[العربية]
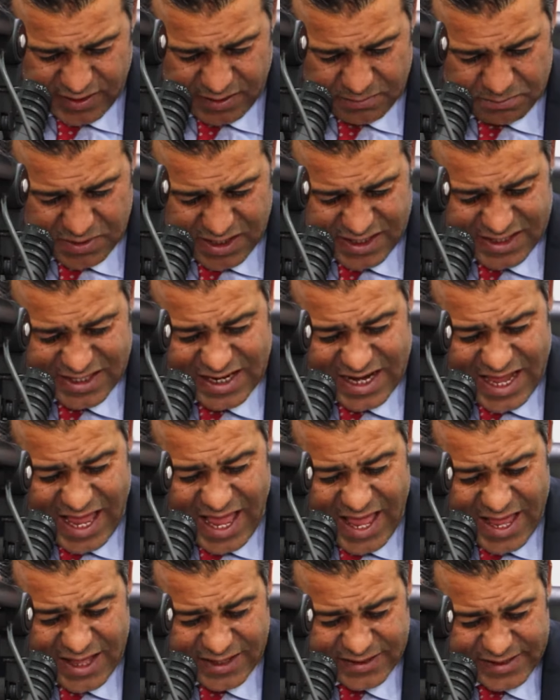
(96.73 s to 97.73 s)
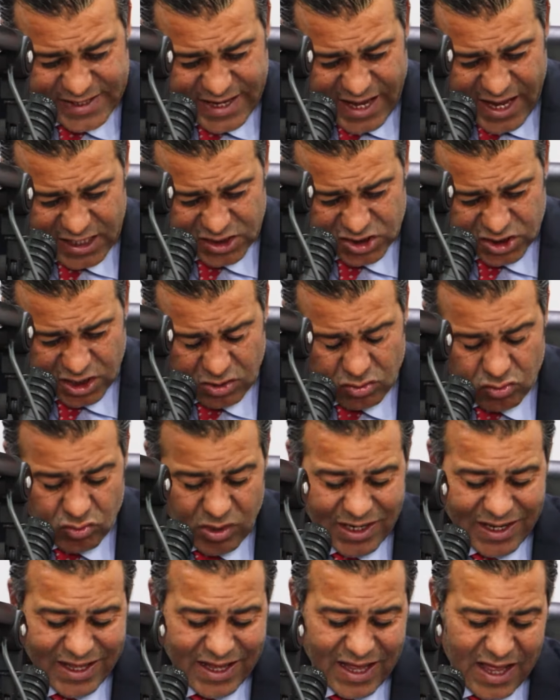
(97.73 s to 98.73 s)
بين الحادية عشر
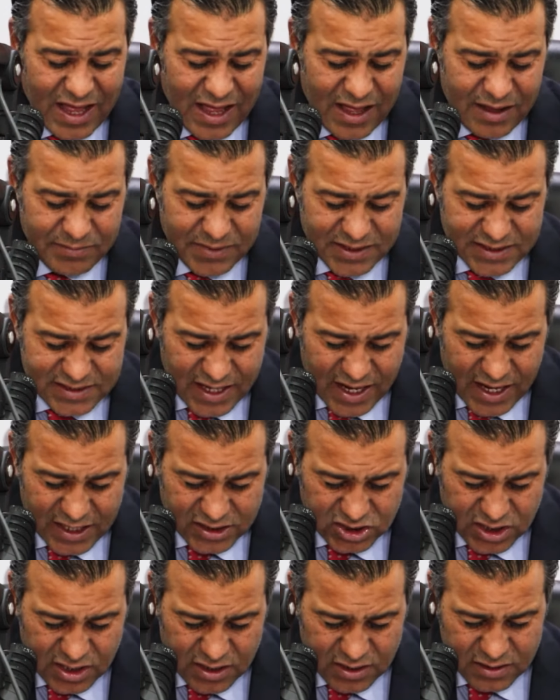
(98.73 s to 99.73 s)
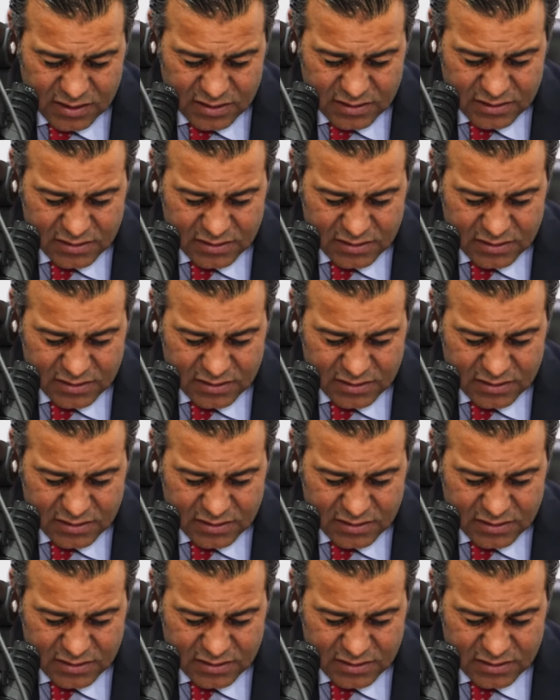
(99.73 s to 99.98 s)
والخامسة عشر